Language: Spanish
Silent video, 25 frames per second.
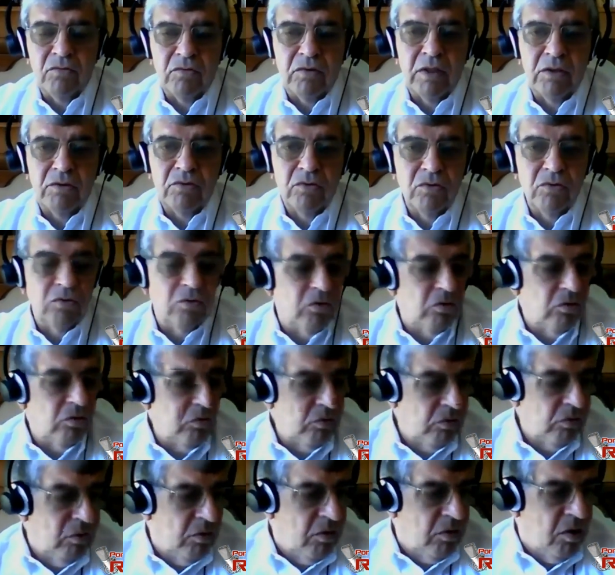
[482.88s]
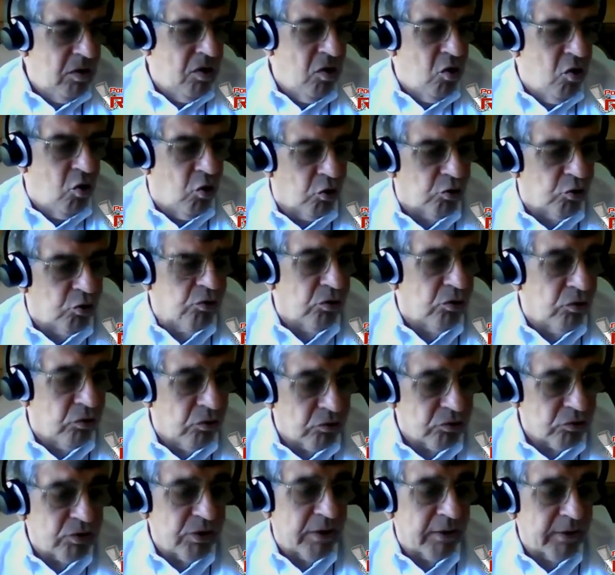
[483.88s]
de un rato con otros
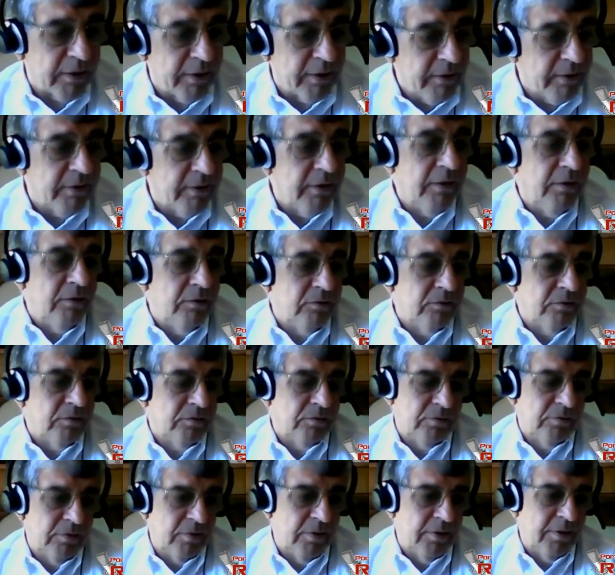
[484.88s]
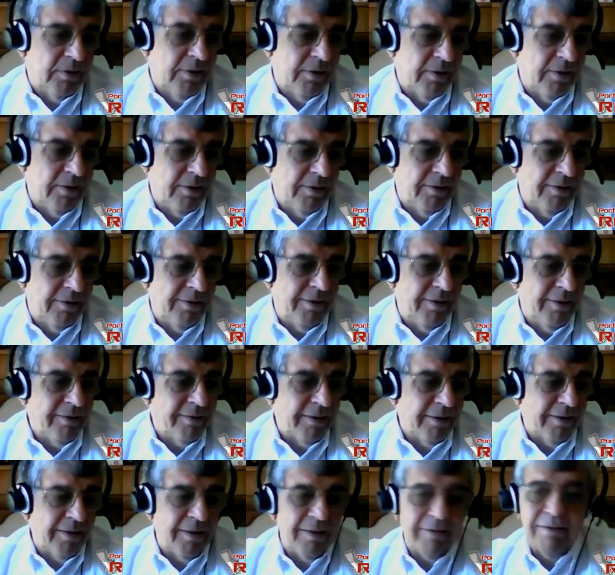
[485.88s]
dos argentinos eh,
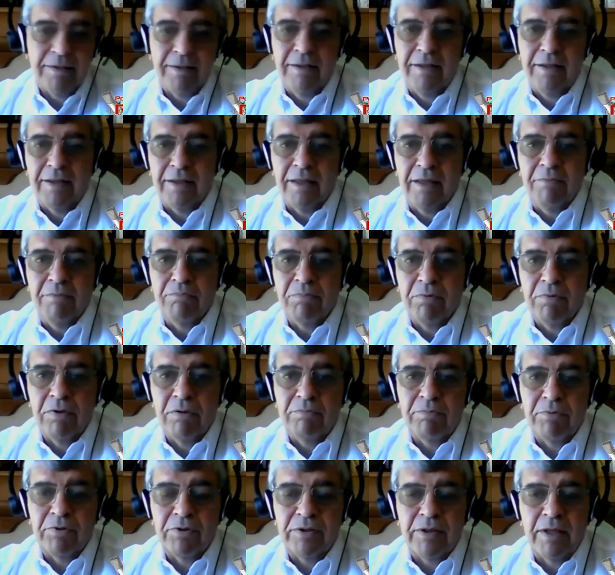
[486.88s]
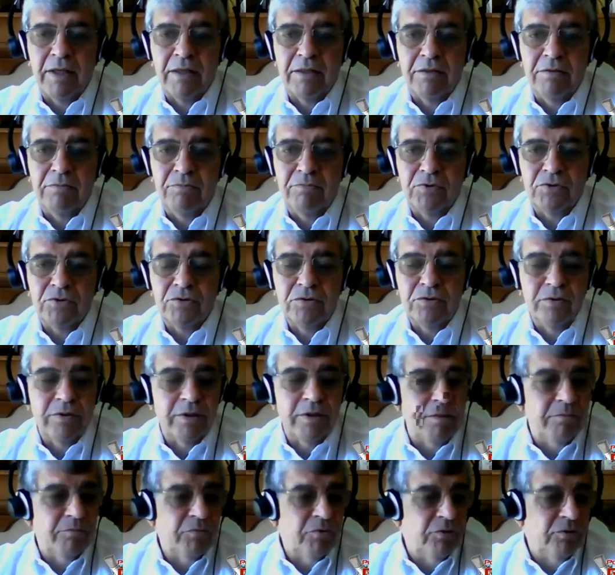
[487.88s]
integrantes del equipo del portal, como son
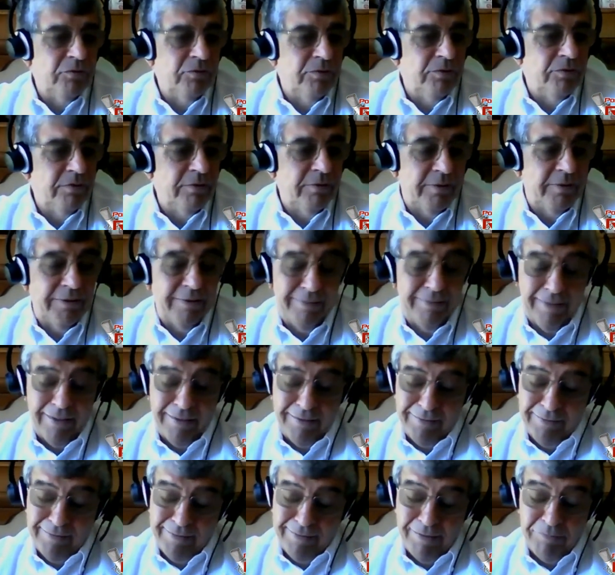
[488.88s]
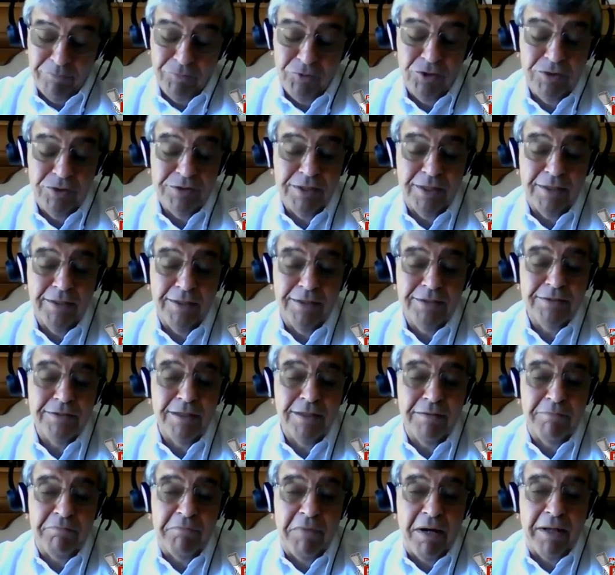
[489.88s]
Ramón, Ramón
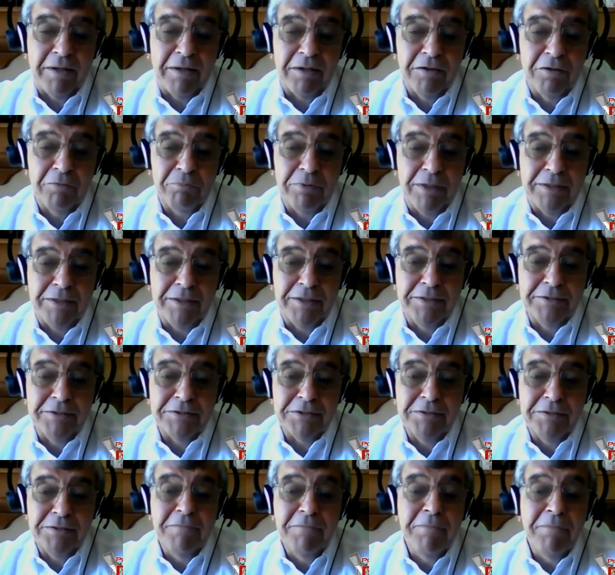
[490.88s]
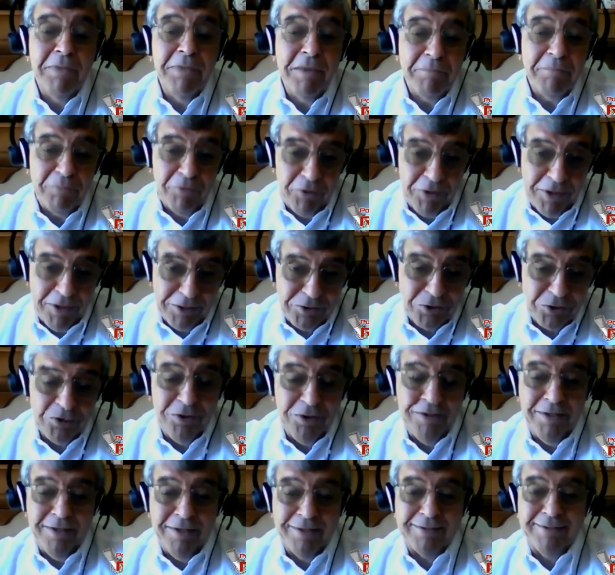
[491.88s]
de más rioplatense, pero
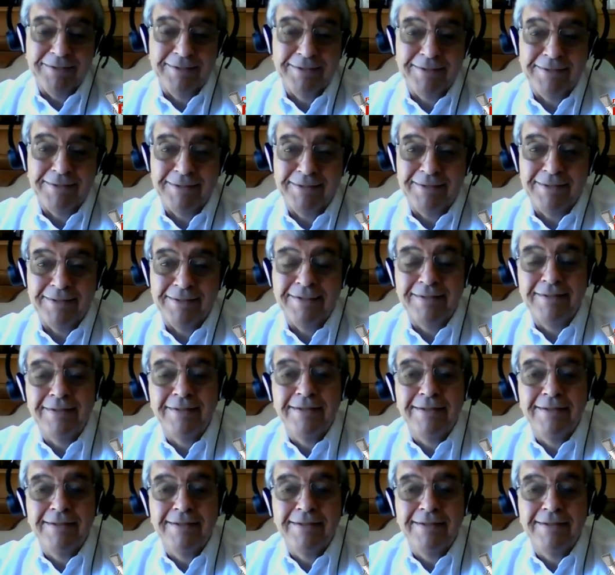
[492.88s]
nació en la Argentina,